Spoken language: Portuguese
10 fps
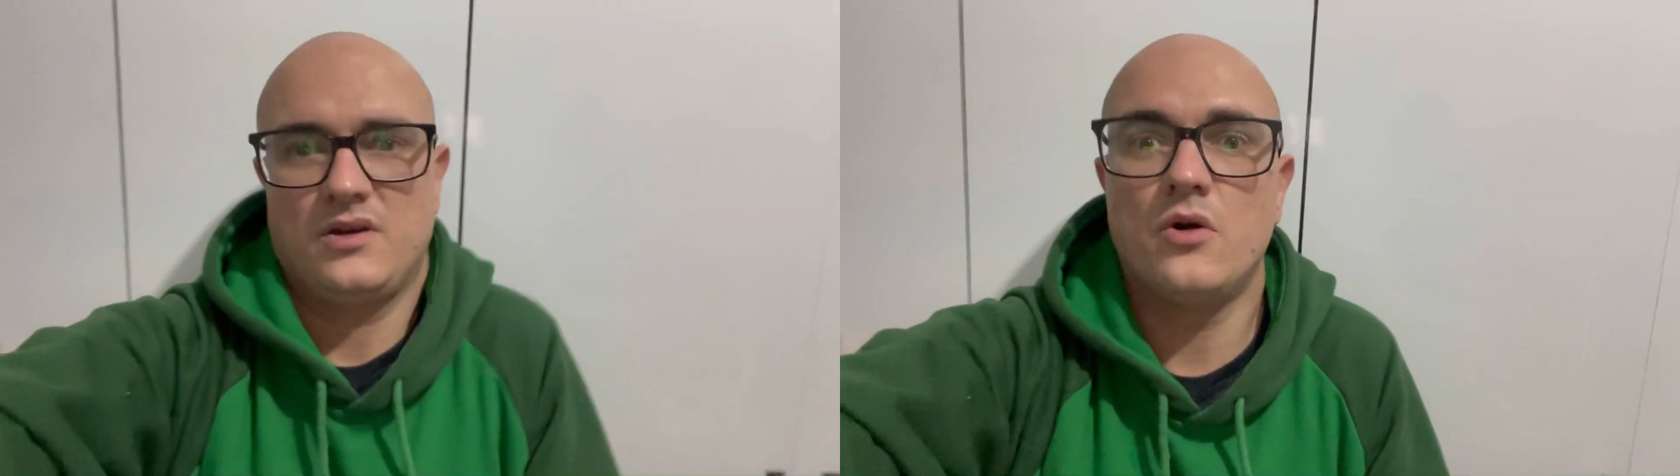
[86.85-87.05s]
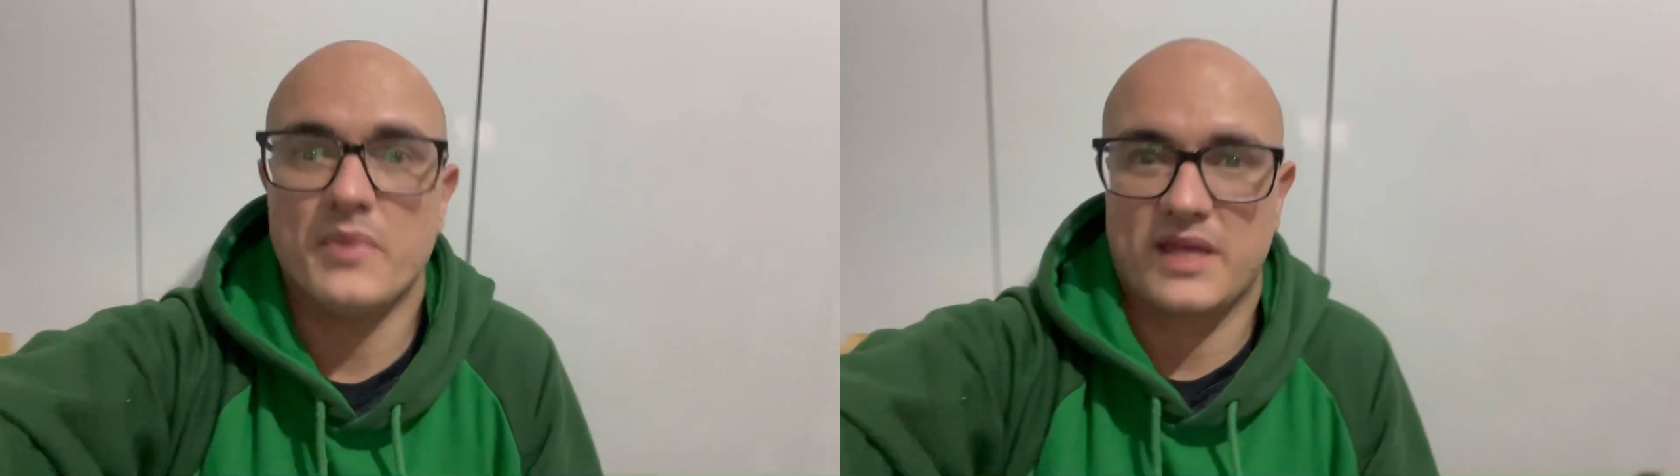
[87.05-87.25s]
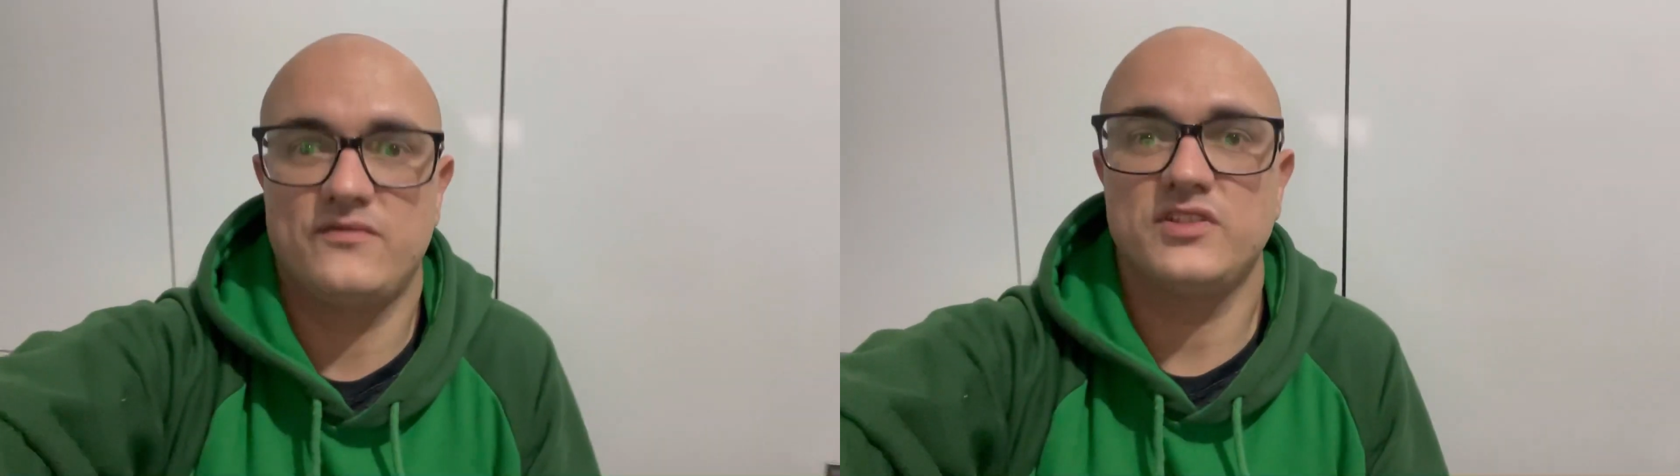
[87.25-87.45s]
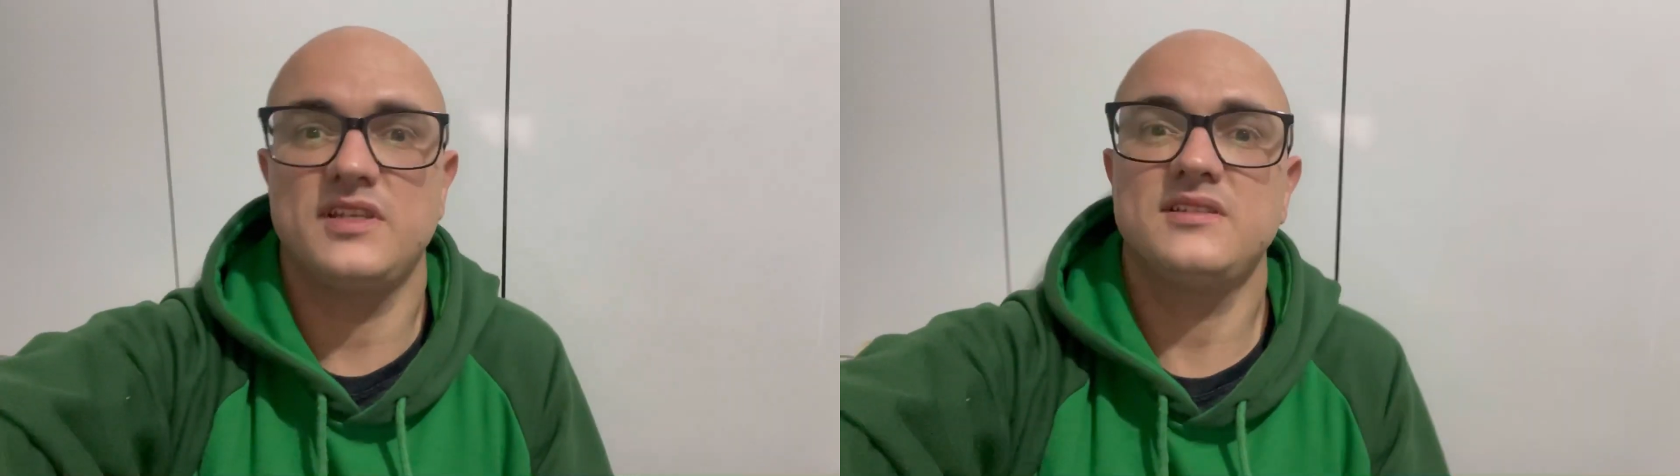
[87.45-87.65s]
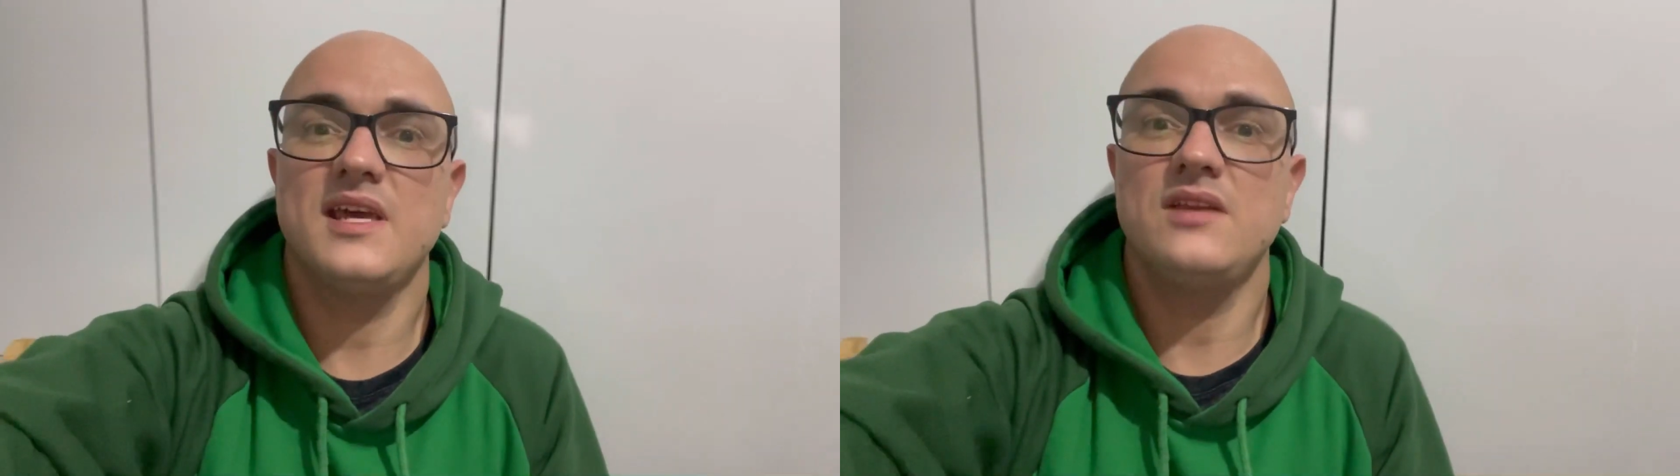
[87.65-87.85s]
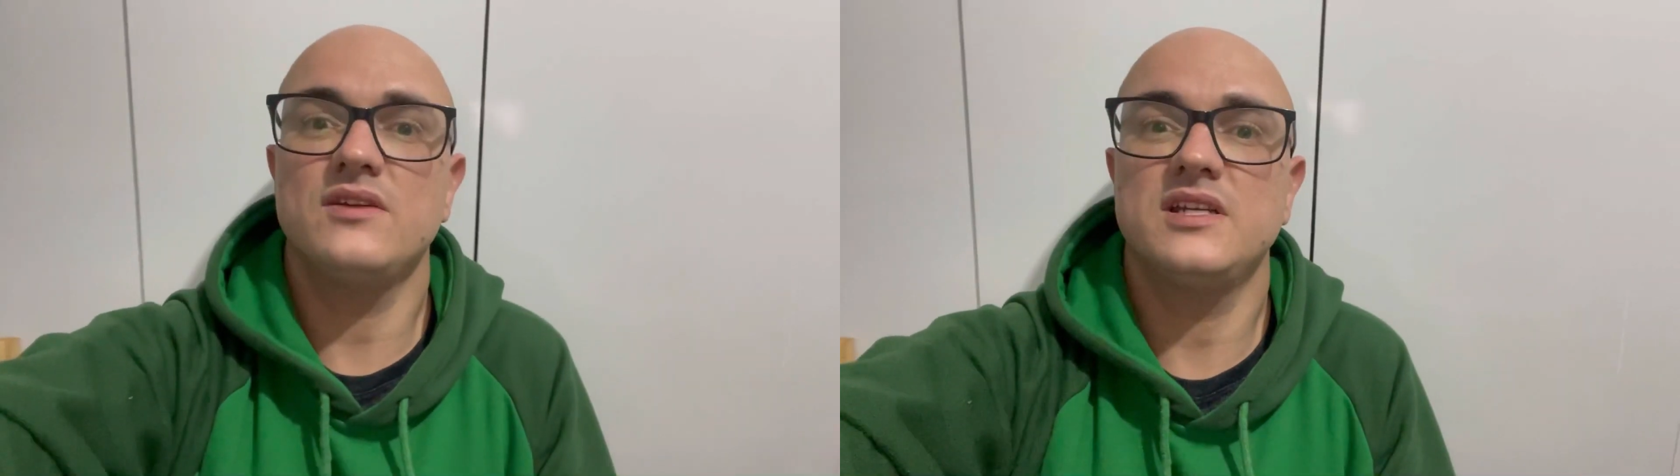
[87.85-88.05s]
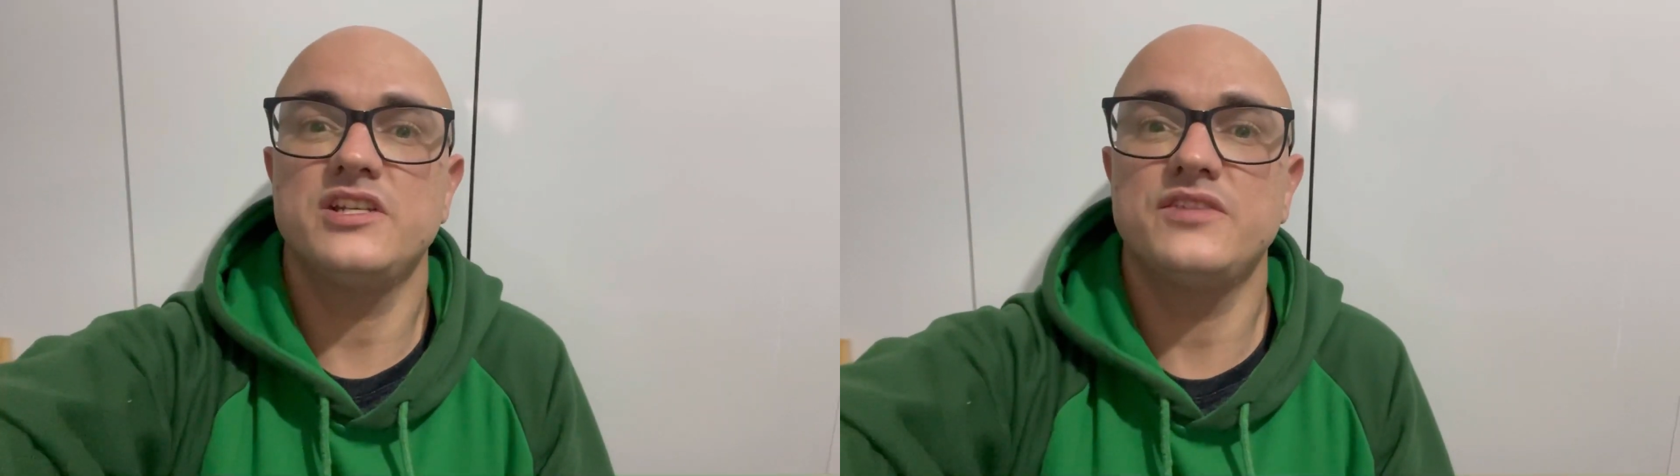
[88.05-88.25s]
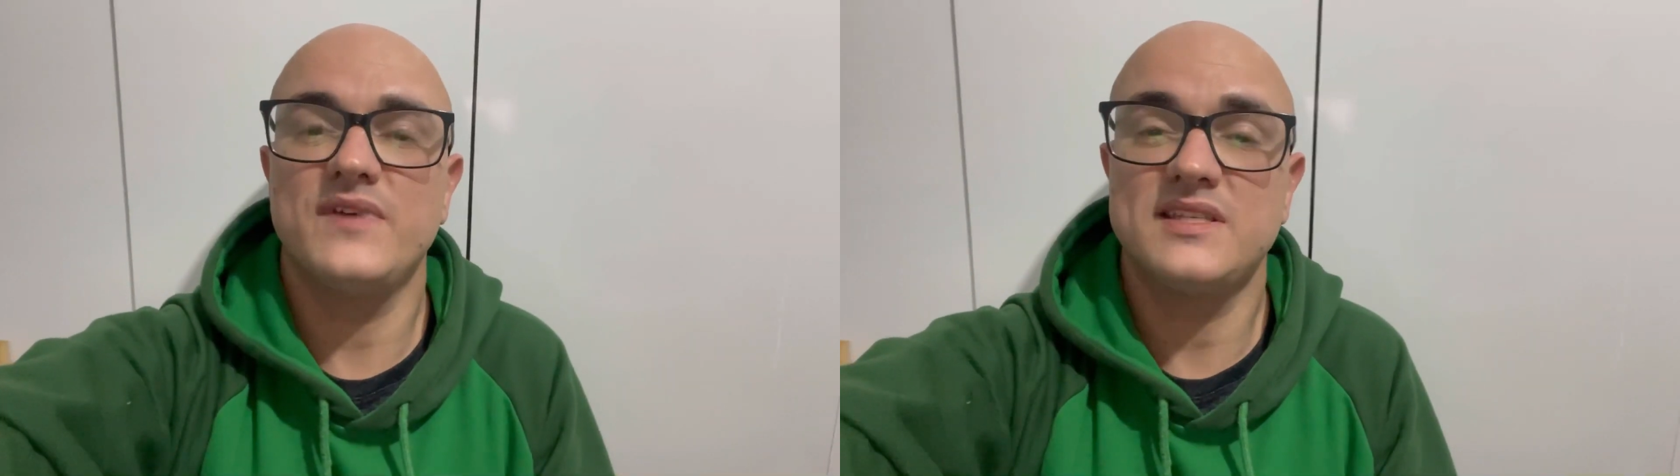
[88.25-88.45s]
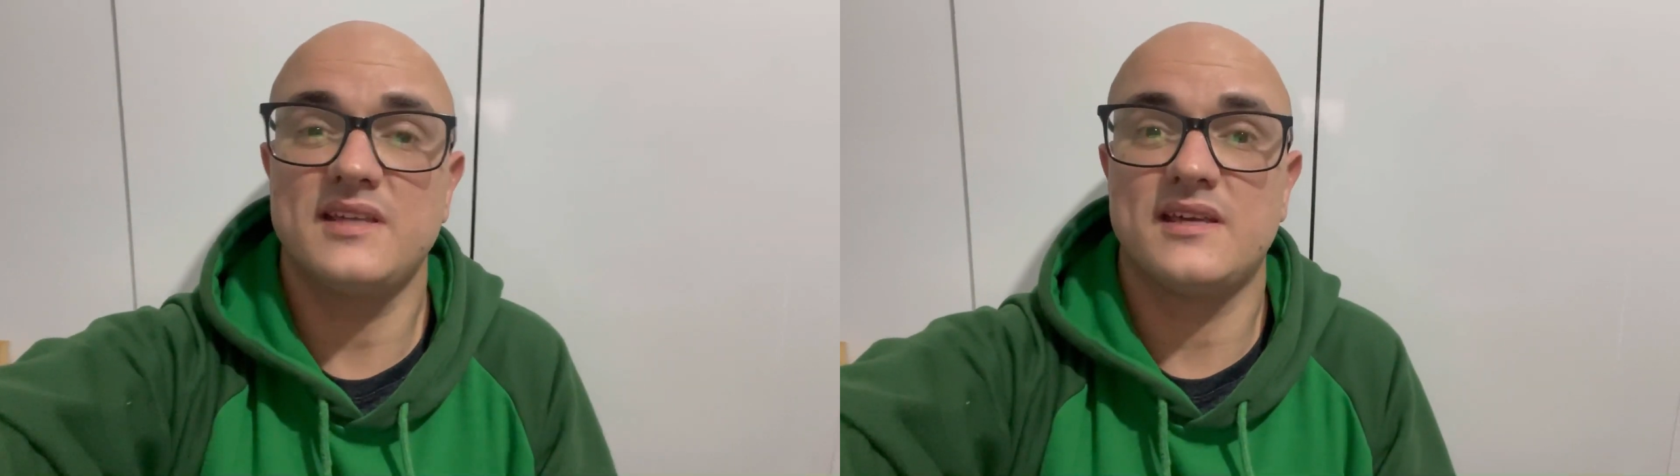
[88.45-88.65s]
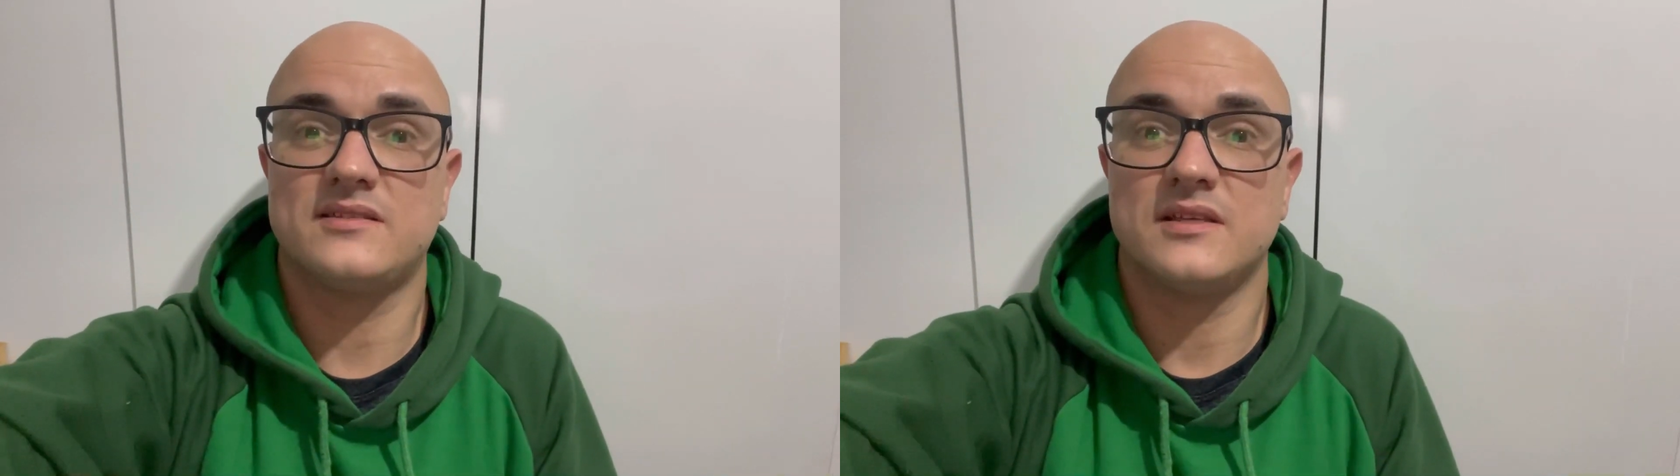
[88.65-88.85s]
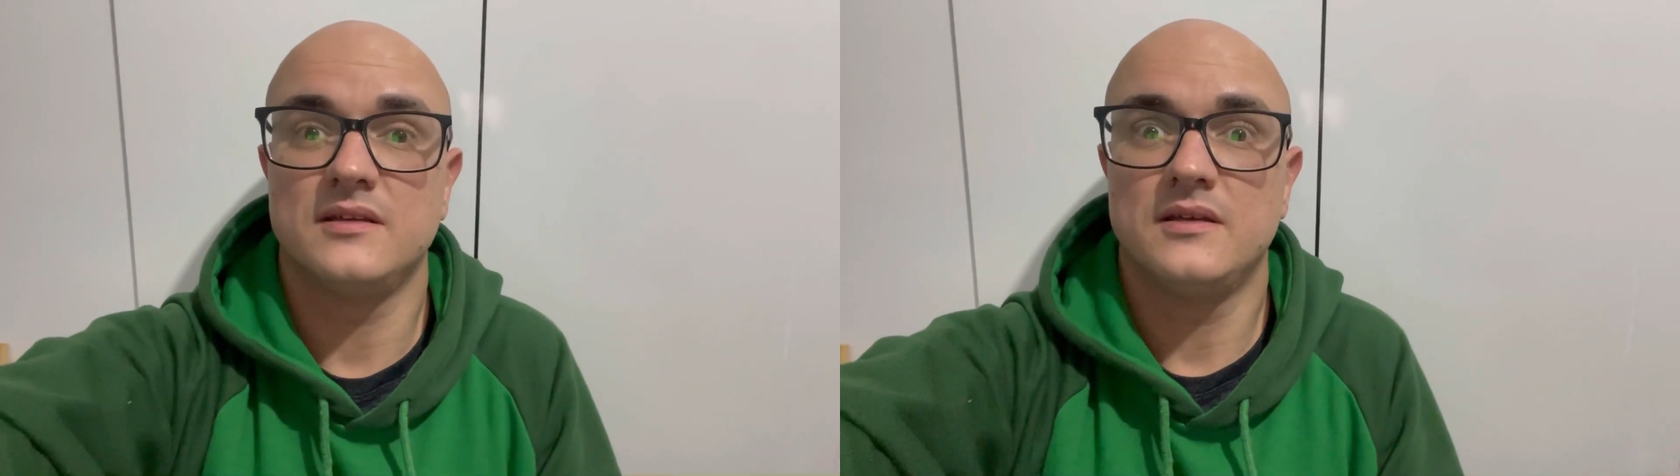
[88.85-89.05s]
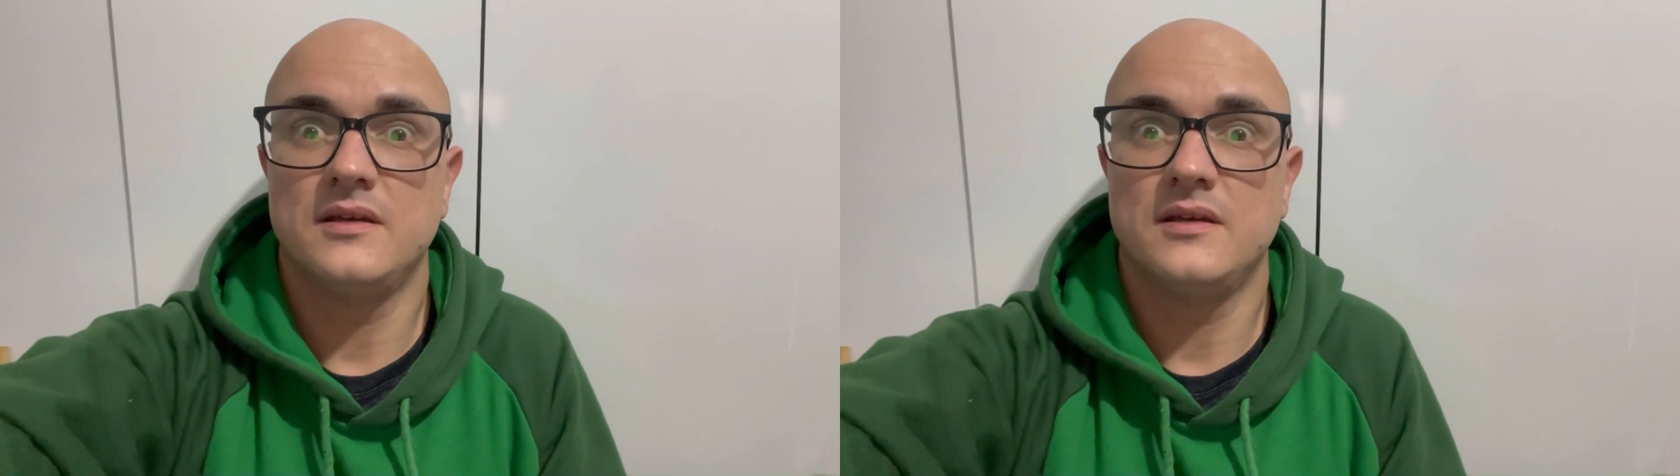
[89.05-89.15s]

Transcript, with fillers: como é que vocês queriam que a gente vencesse?